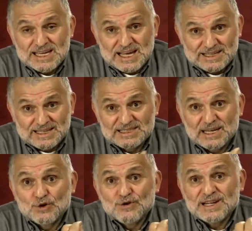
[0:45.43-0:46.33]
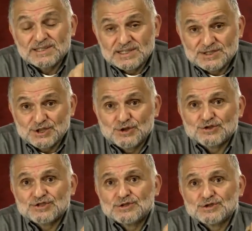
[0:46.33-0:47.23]
Kendinize güvendiğinizi
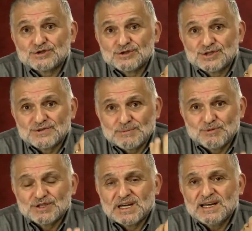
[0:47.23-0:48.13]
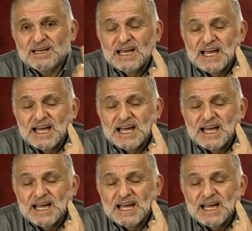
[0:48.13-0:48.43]
gösteriyorsunuz ve bu da